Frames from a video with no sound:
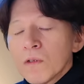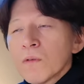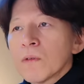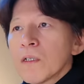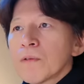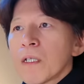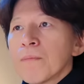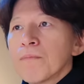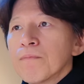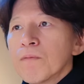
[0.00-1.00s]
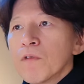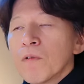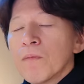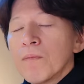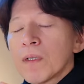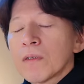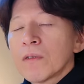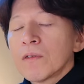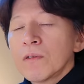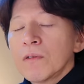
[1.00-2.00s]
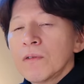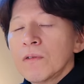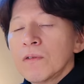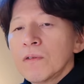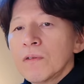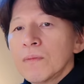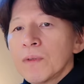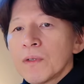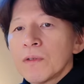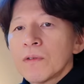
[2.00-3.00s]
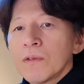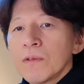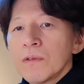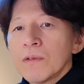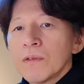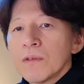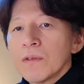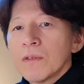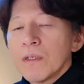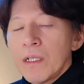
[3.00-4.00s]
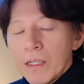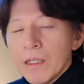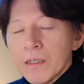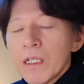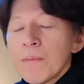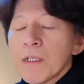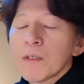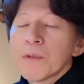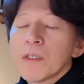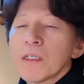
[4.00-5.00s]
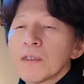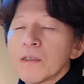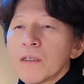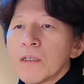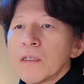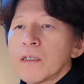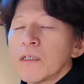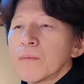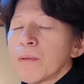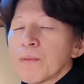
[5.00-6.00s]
そう、なので、もう MacBook Air ですね MacBook Air、えー